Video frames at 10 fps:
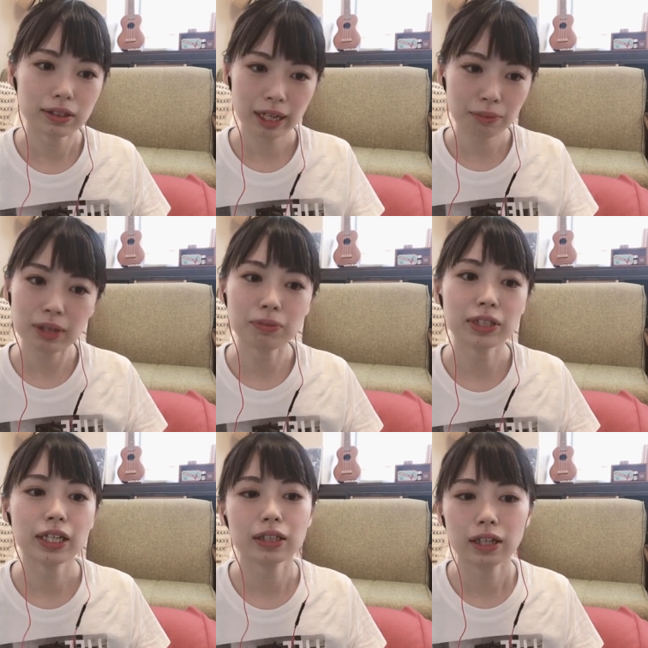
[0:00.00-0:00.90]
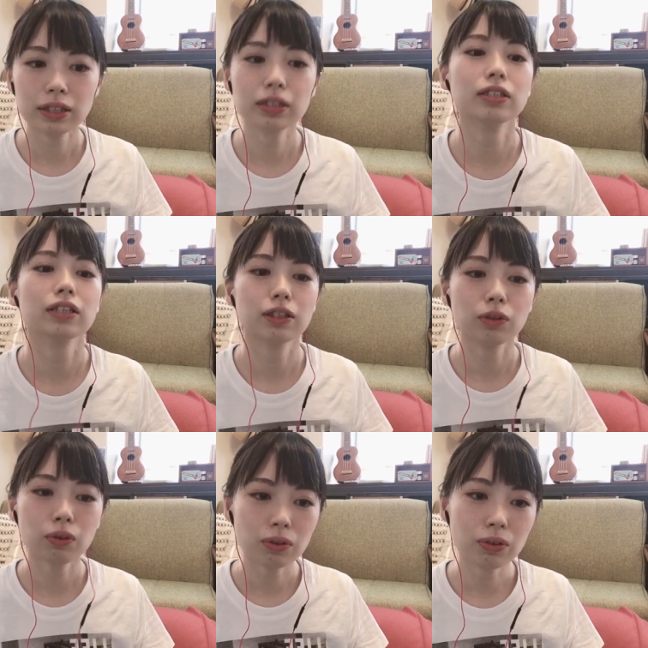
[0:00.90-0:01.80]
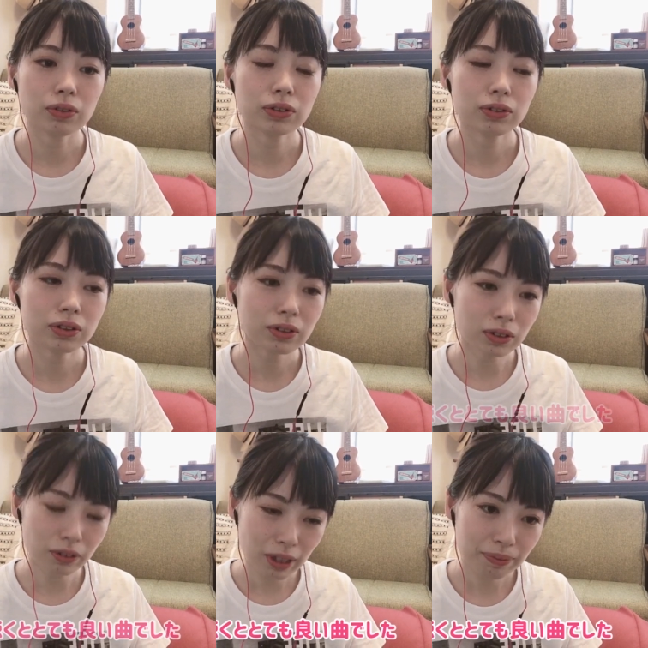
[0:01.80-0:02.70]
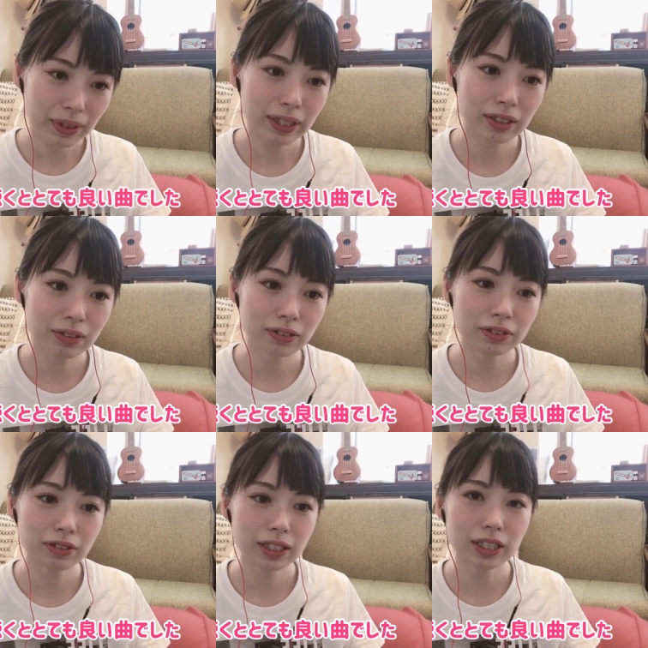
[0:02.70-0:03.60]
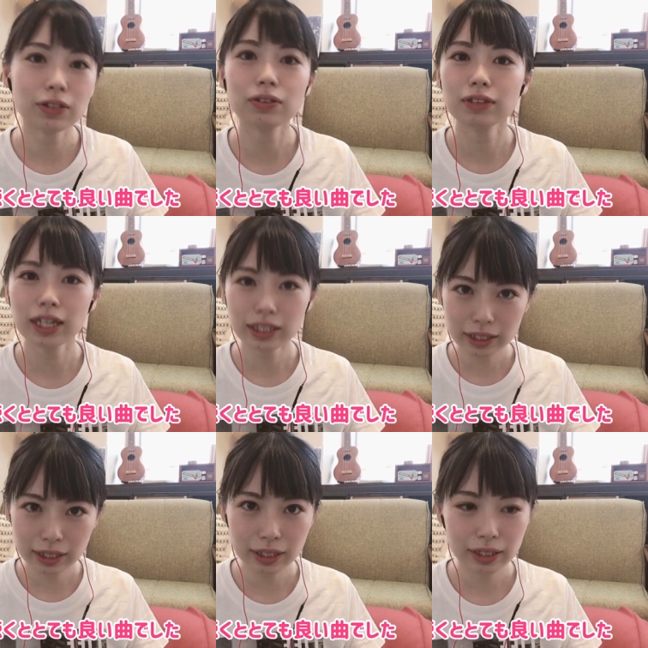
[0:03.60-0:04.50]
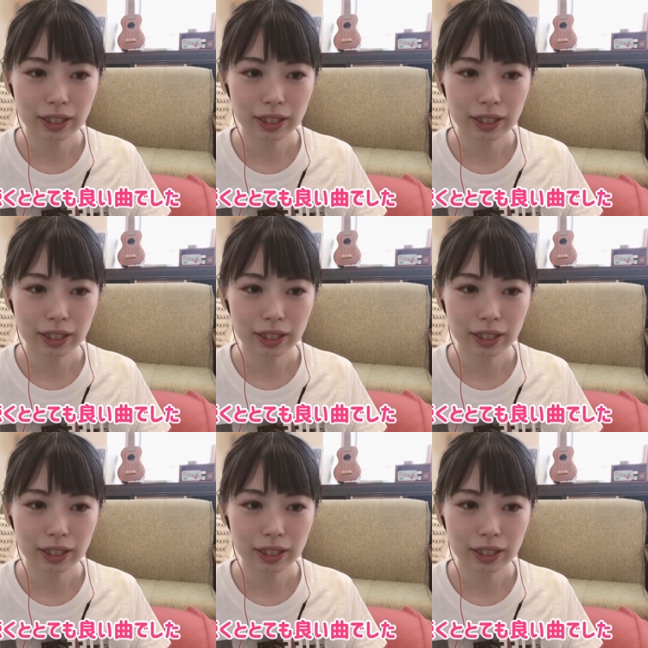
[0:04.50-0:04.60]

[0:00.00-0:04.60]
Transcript: ライブでも聴けたんですけどそうするとやっぱりすごくいい曲だし